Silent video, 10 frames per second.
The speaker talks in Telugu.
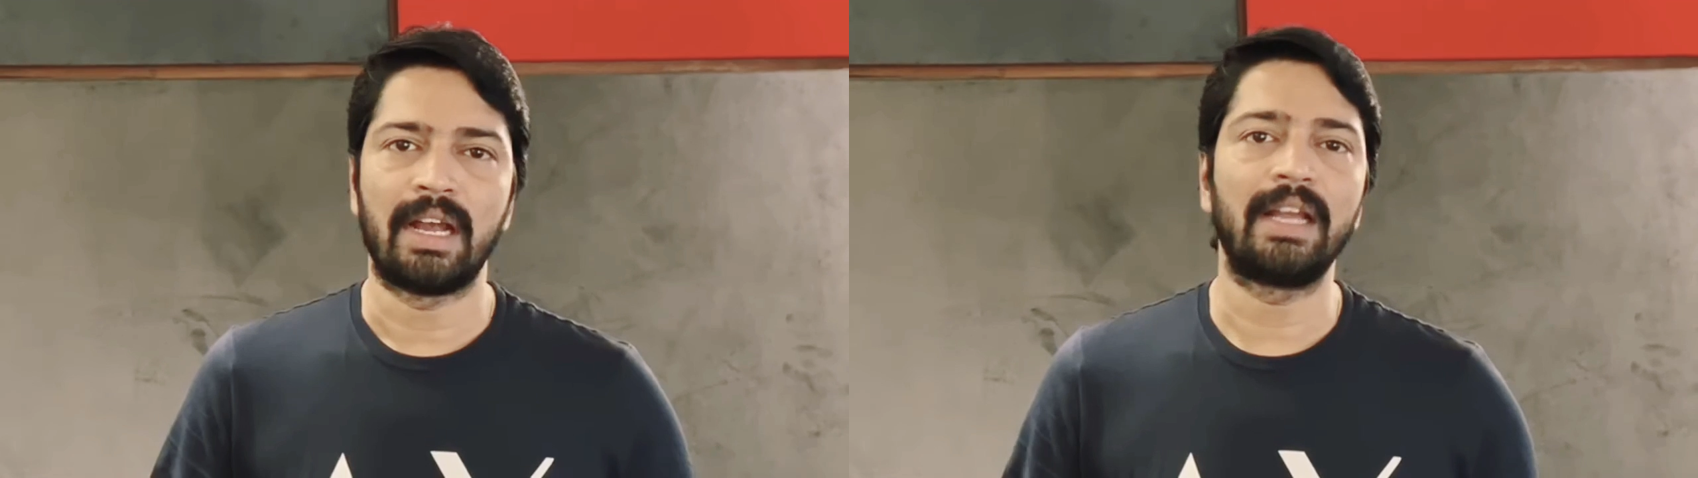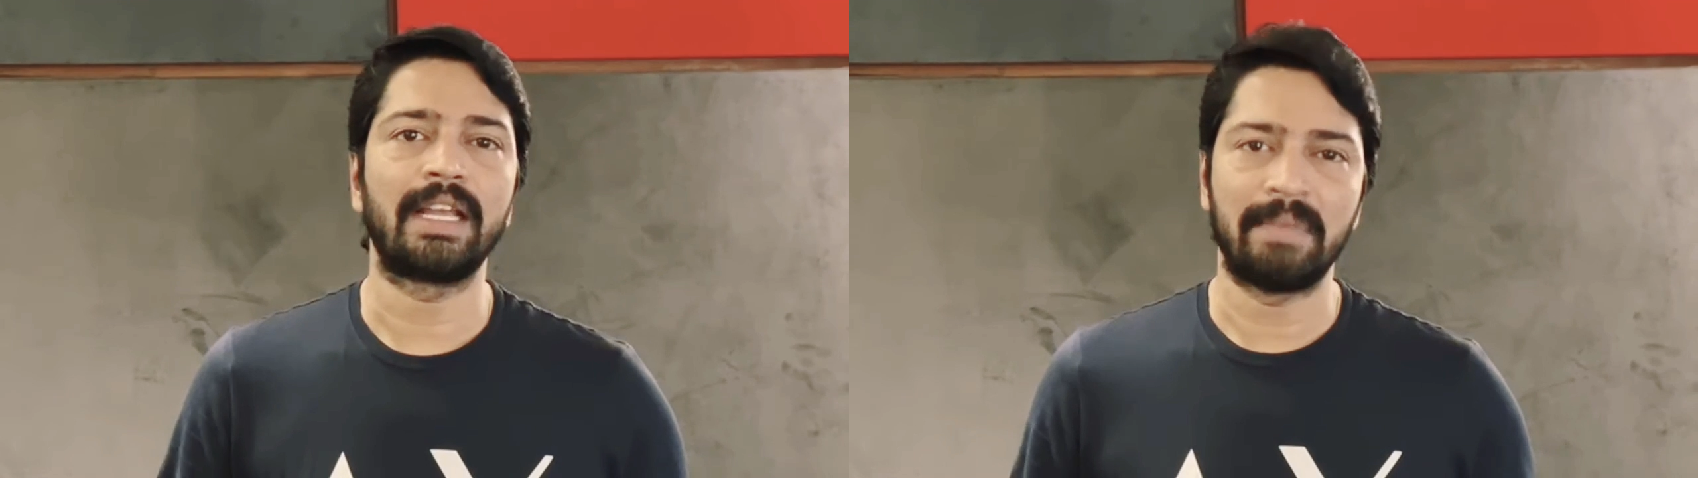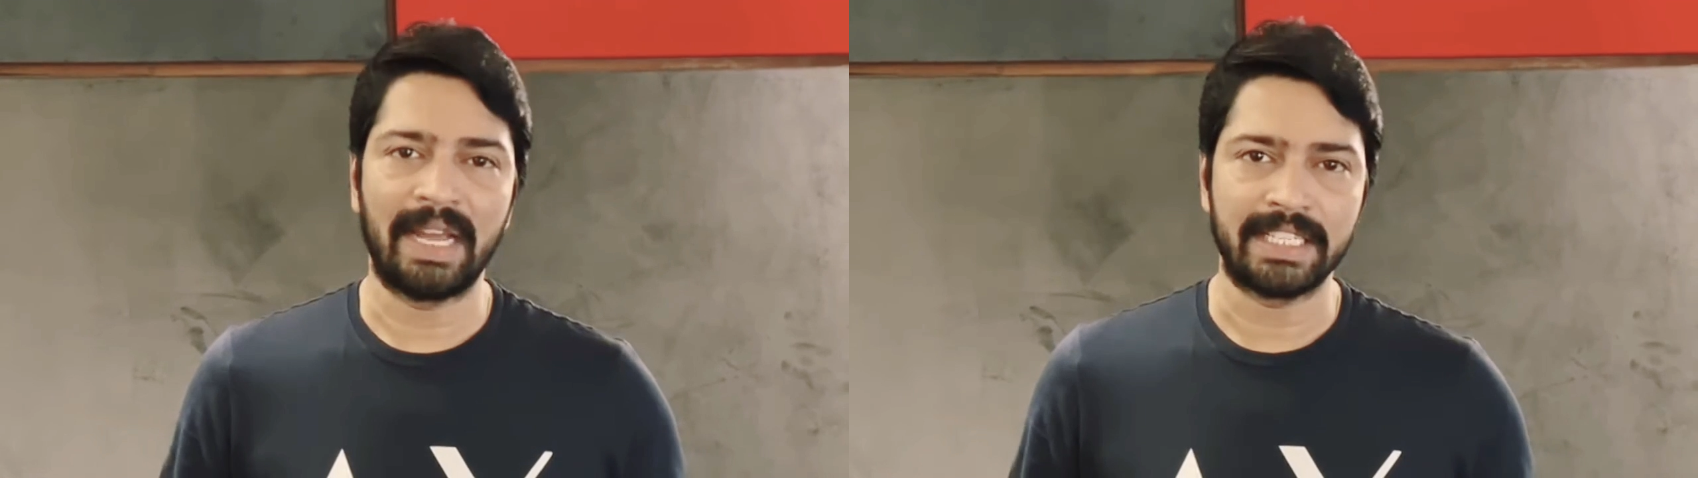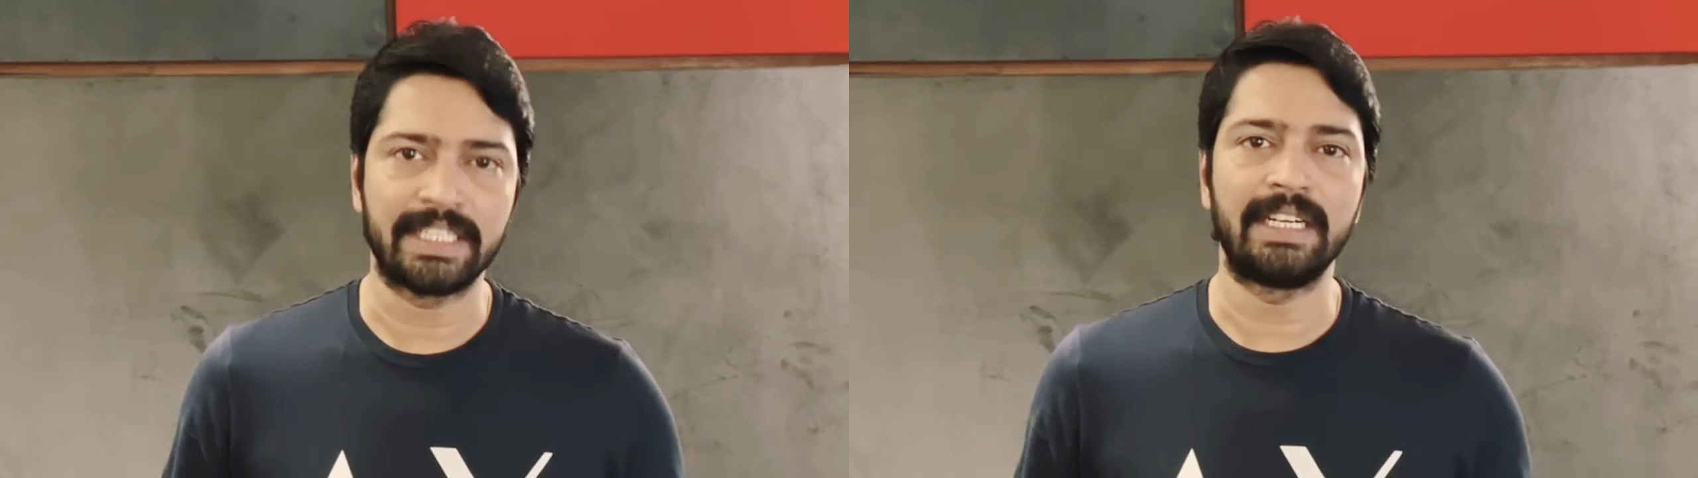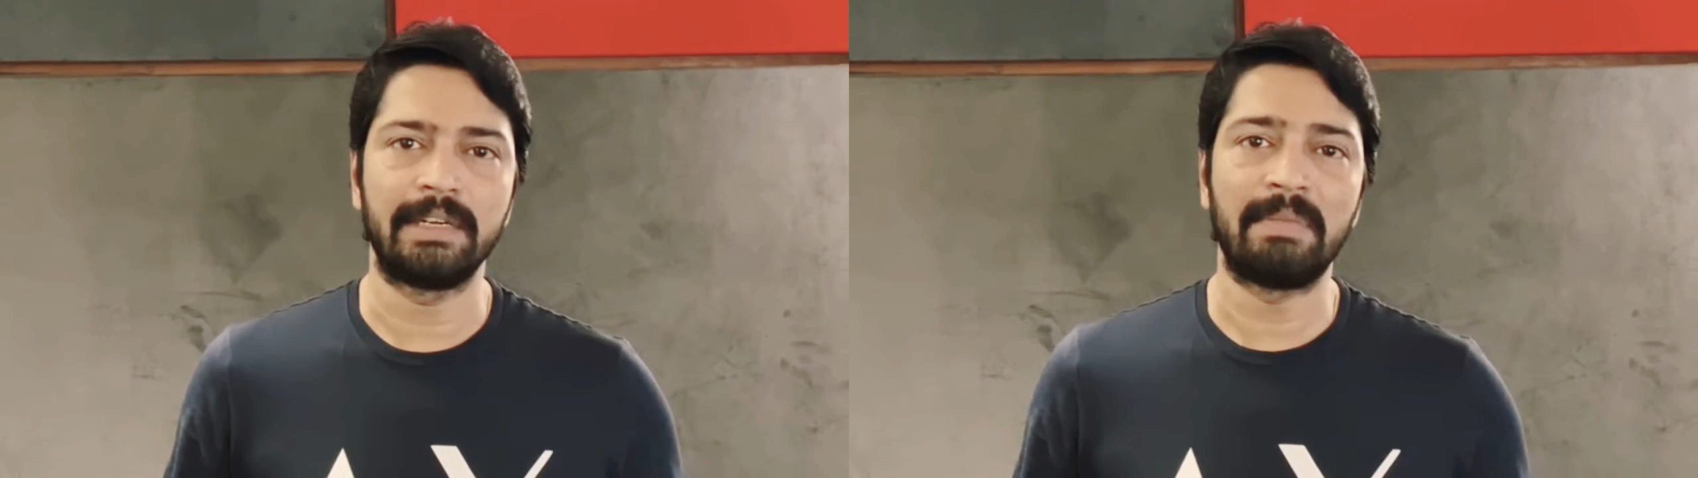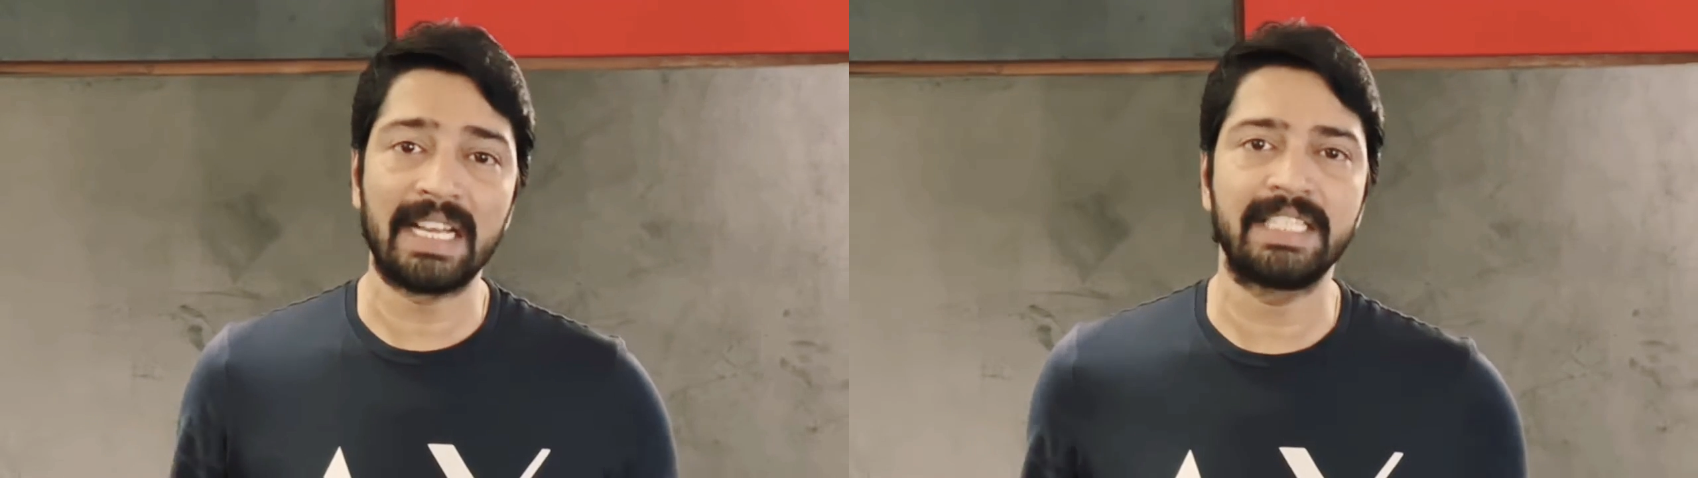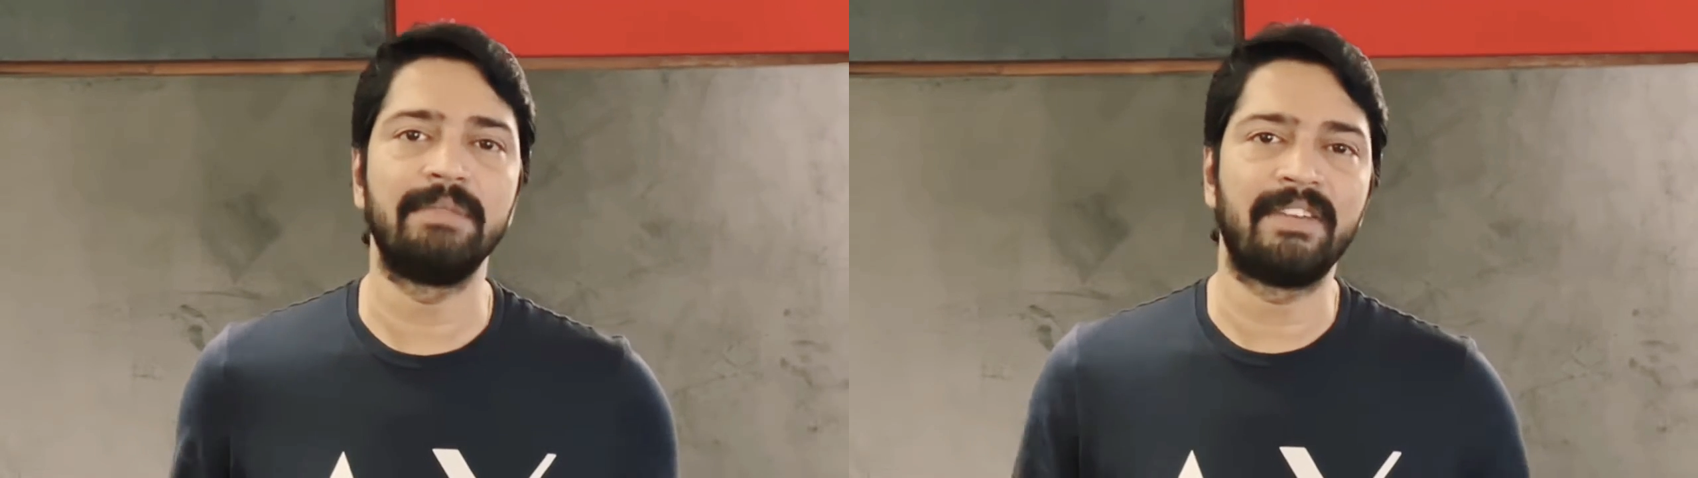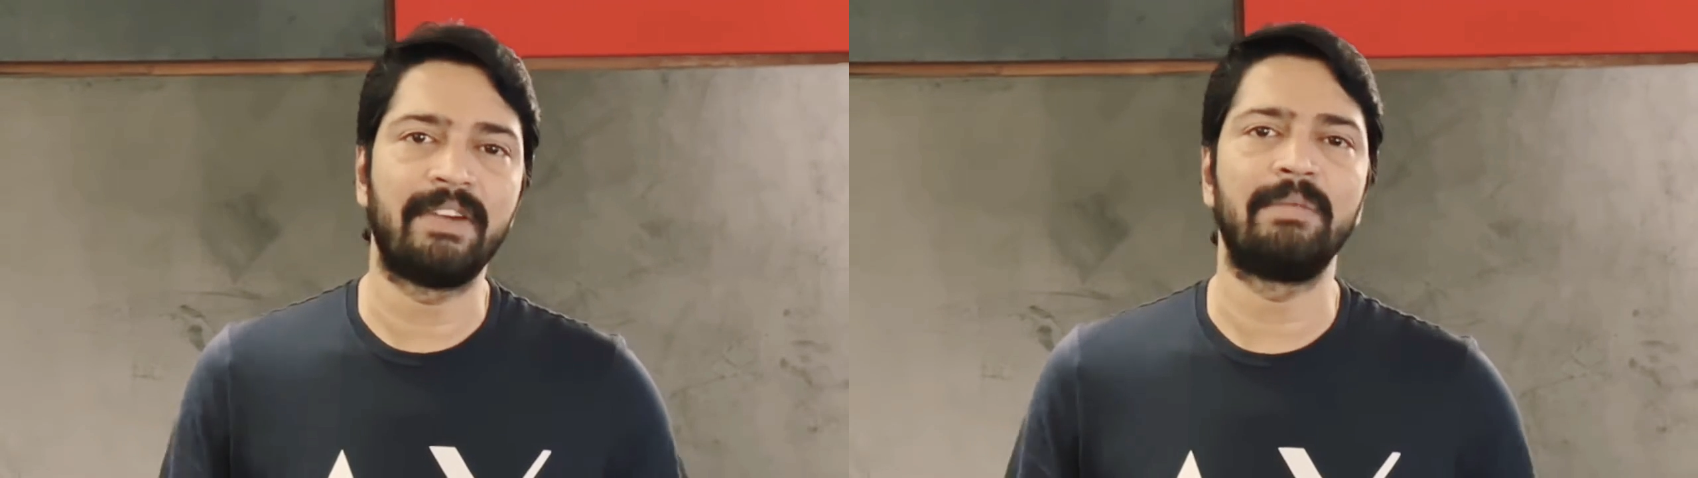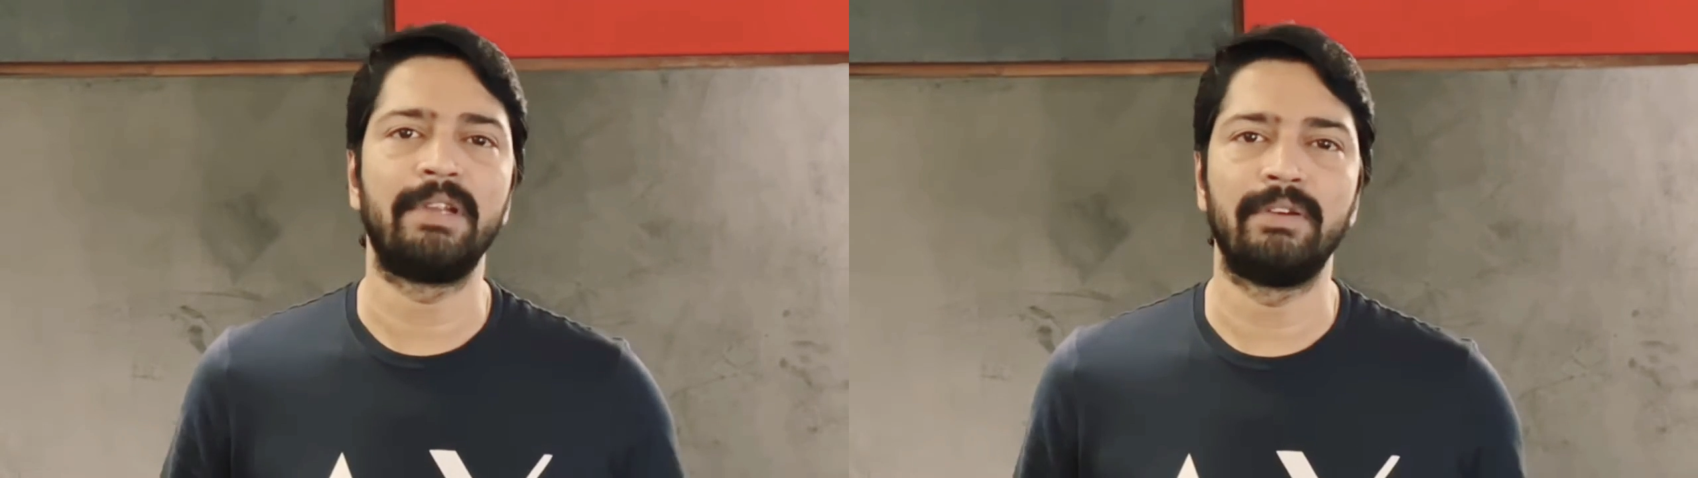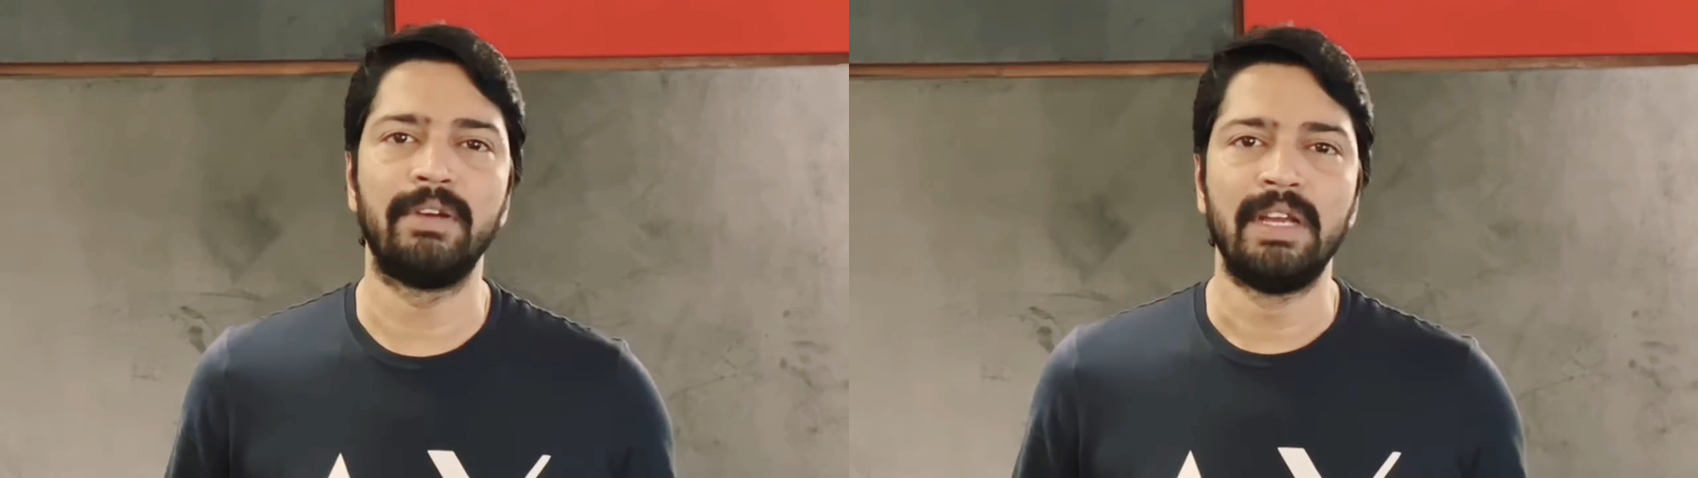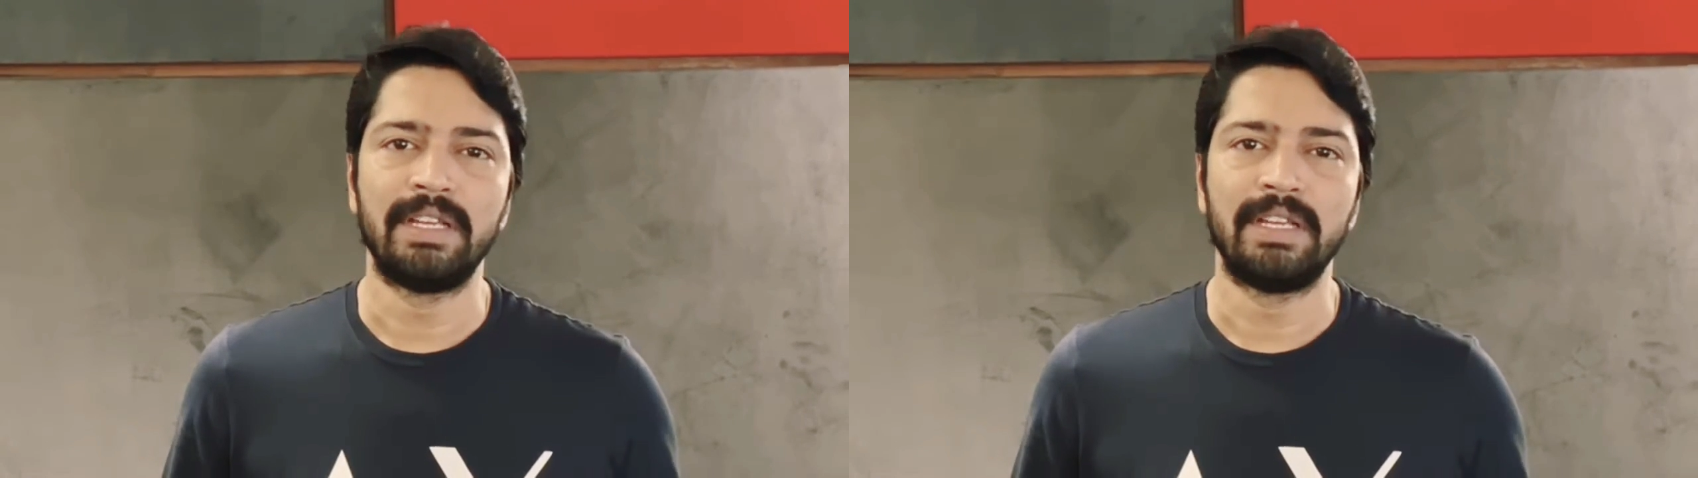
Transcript: అలాగే మా ఎక్స్టెండెడ్ మా సినిమా ఫ్యామిలీలో